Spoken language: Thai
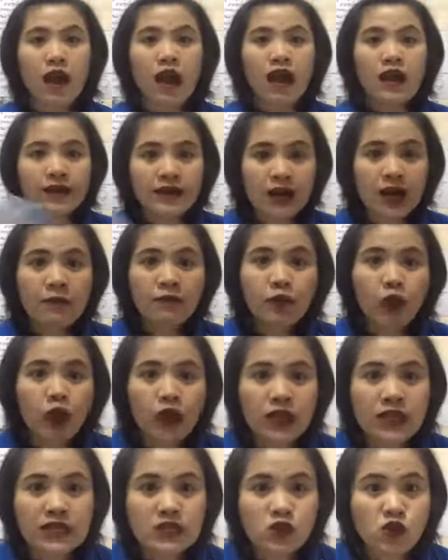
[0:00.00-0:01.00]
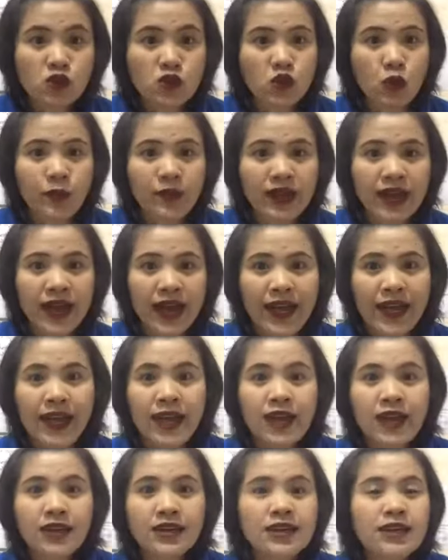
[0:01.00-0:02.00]
เริ่มต้นที่จุดจบยังไง
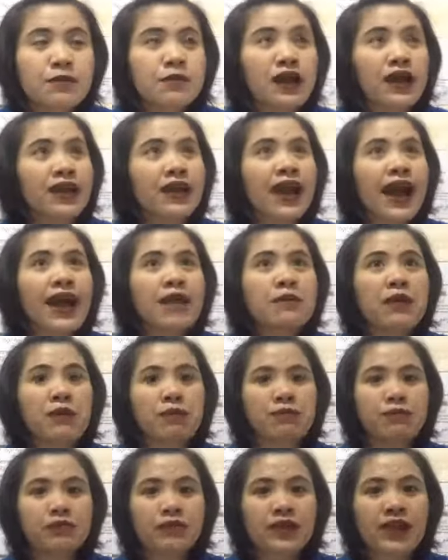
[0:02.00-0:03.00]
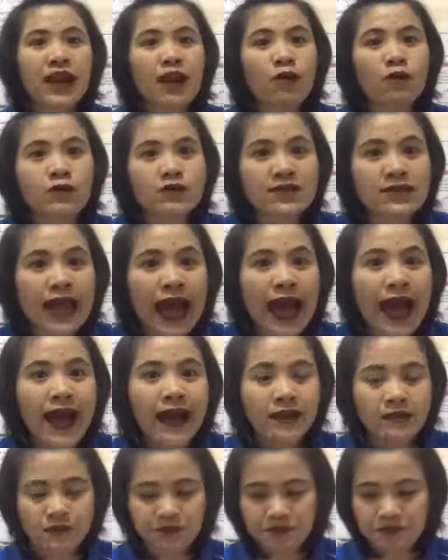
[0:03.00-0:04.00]
คือเหมือนการแบบที่เราสร้าง
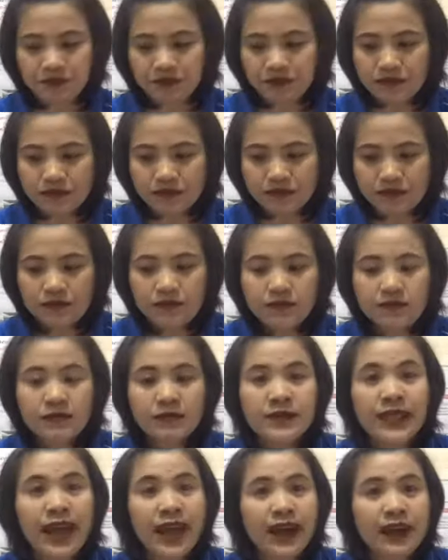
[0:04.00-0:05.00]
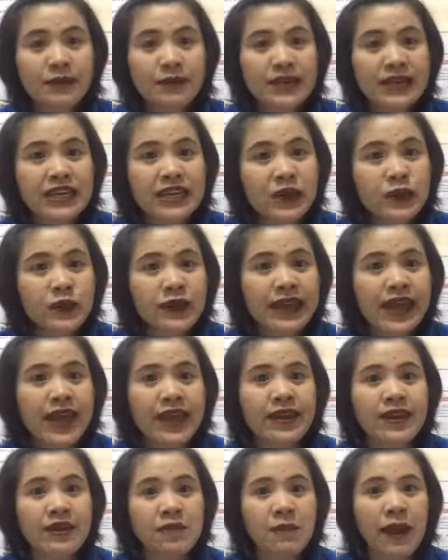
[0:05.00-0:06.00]
เนี่ย begin with the
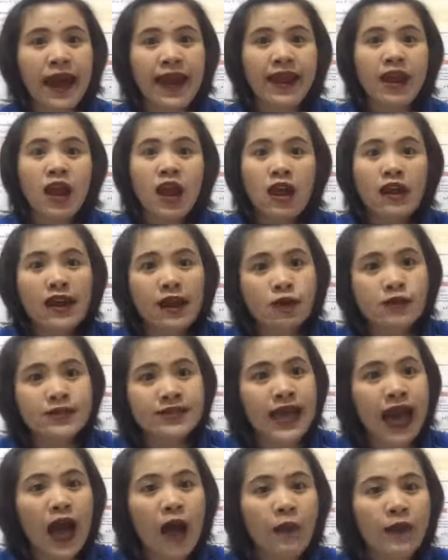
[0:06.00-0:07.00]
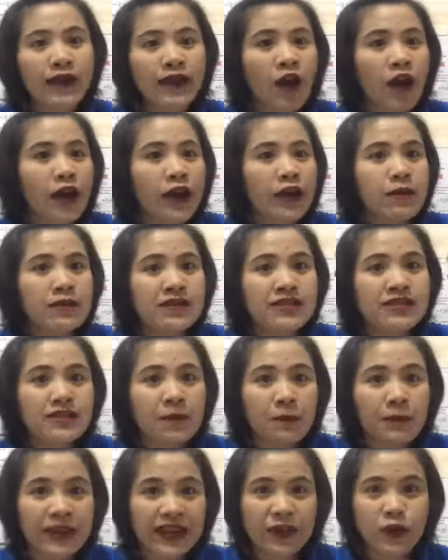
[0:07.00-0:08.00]
end in mind เราสร้างไว้ก่อนให้มัน
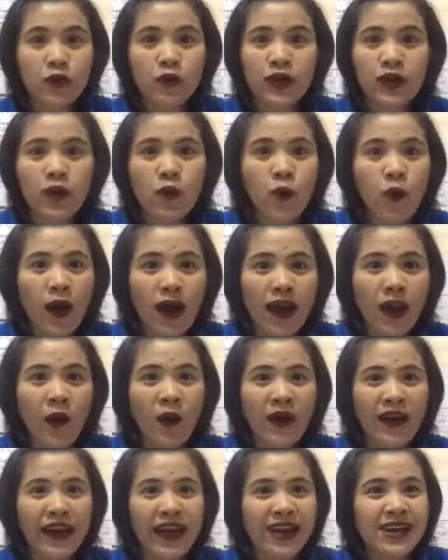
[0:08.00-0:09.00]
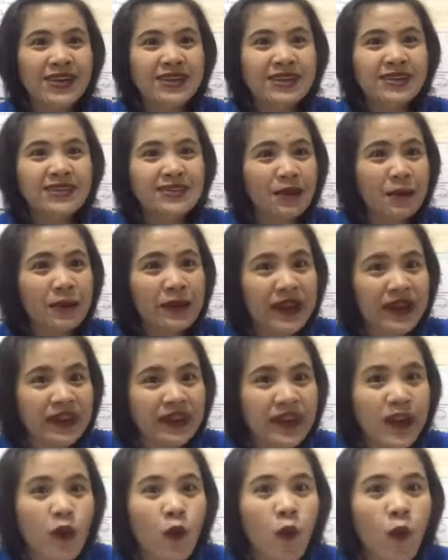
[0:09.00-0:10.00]
สำเร็จอยู่ในหัวเราก่อนนะสำเร็จ
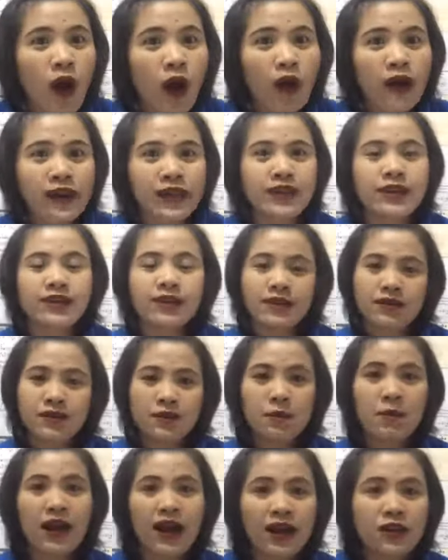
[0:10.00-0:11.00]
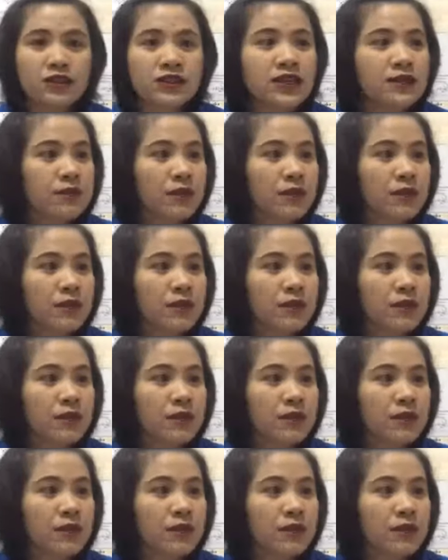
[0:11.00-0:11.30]
ในหัวก่อนเลยเมื่อเราจะ